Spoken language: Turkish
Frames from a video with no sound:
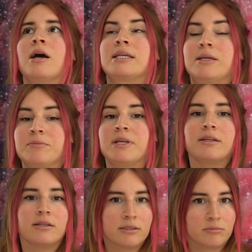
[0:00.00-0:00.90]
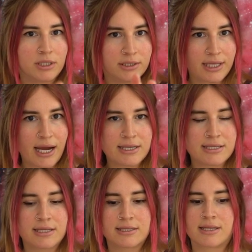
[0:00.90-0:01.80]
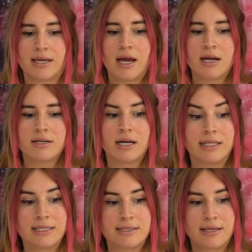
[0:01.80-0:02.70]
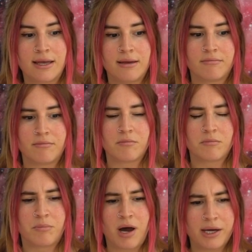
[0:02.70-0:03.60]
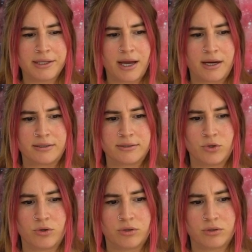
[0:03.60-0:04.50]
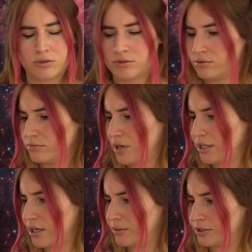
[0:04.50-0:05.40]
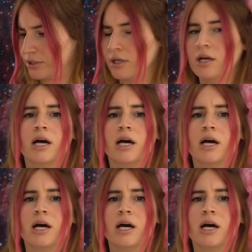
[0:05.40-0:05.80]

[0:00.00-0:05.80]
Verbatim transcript: Kimden alınmalı derseniz eğer Halise Baydar yok. Baydar mıydı?